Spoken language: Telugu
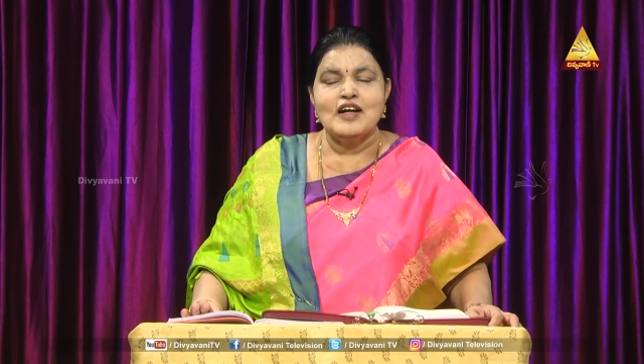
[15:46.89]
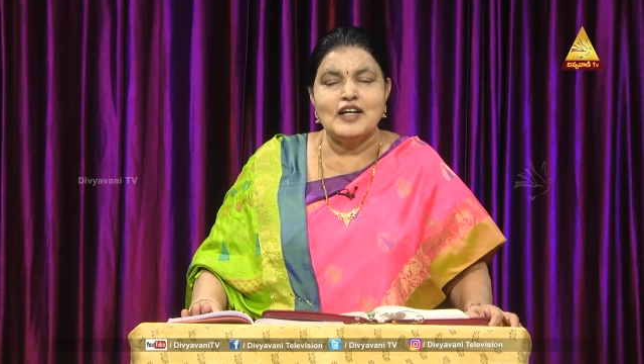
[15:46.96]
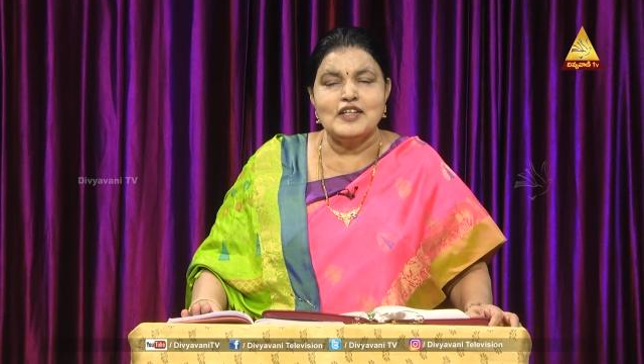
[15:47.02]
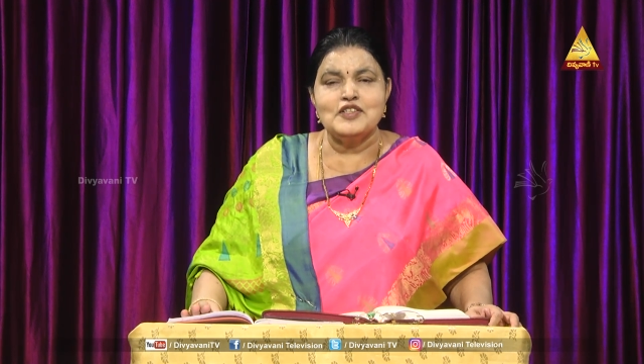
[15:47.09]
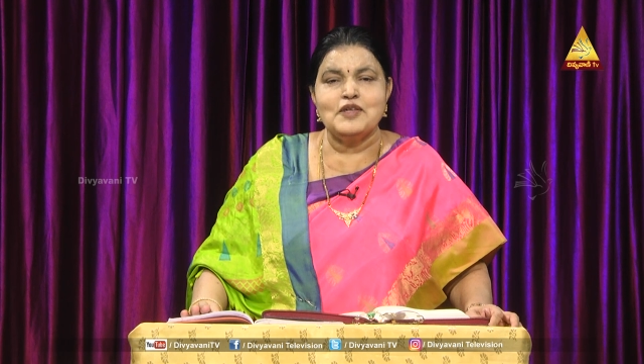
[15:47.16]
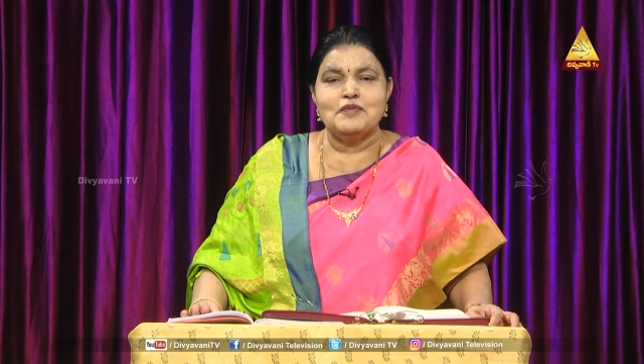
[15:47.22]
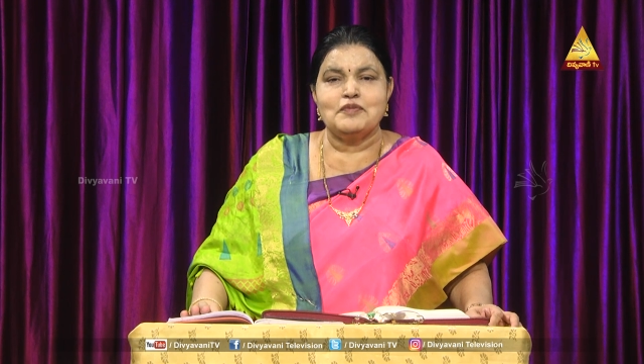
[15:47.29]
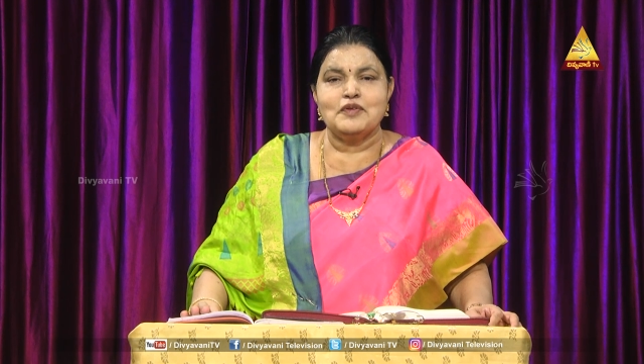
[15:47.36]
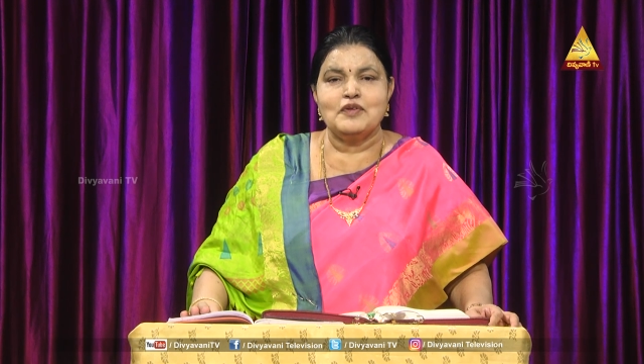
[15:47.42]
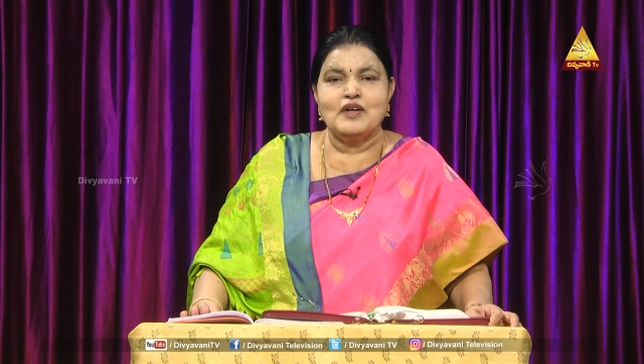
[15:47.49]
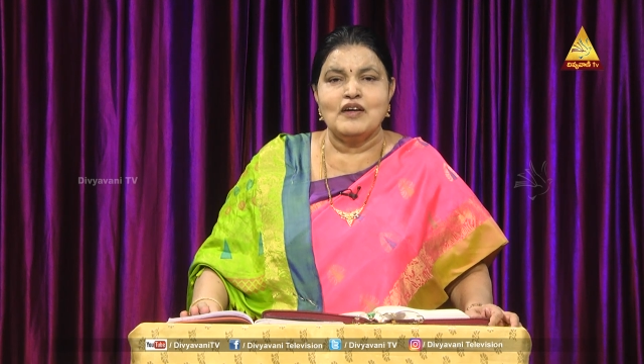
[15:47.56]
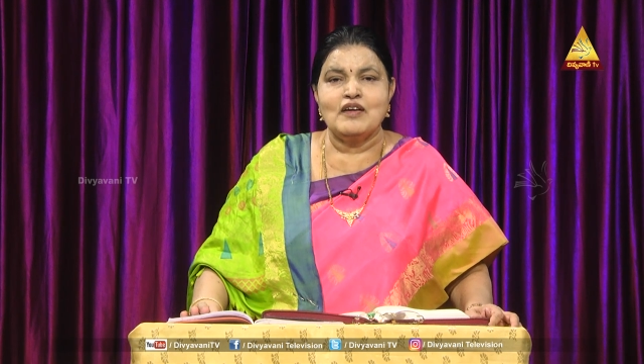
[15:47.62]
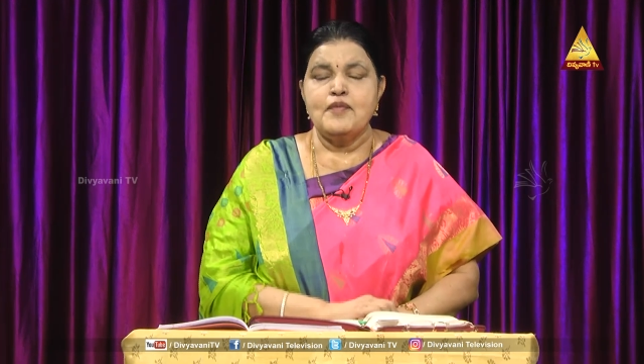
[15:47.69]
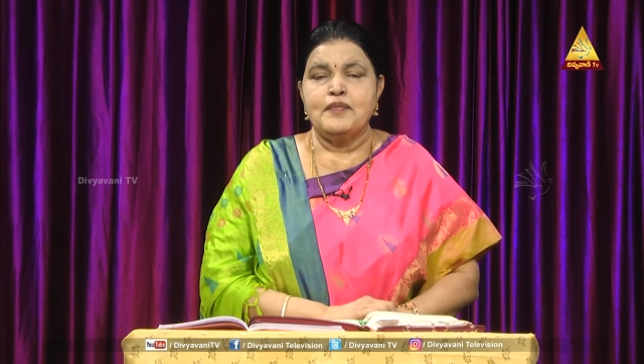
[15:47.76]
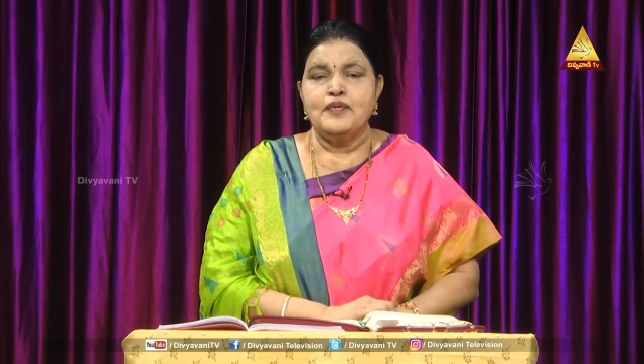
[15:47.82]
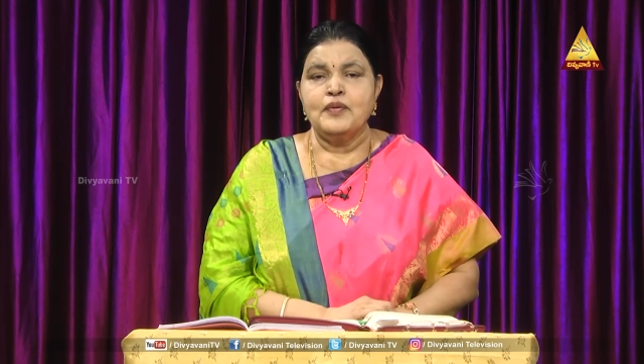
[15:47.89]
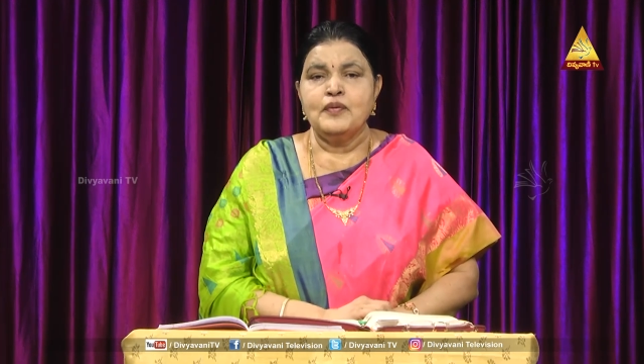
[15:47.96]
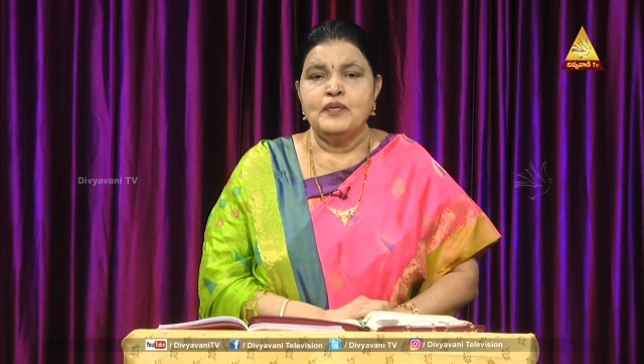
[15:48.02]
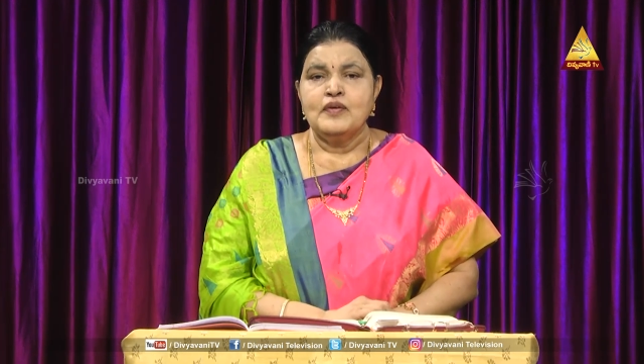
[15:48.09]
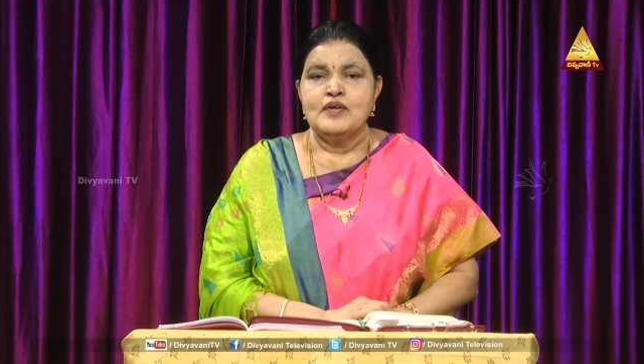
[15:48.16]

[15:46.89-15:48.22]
అని చెప్తున్నారు ఇప్పుడు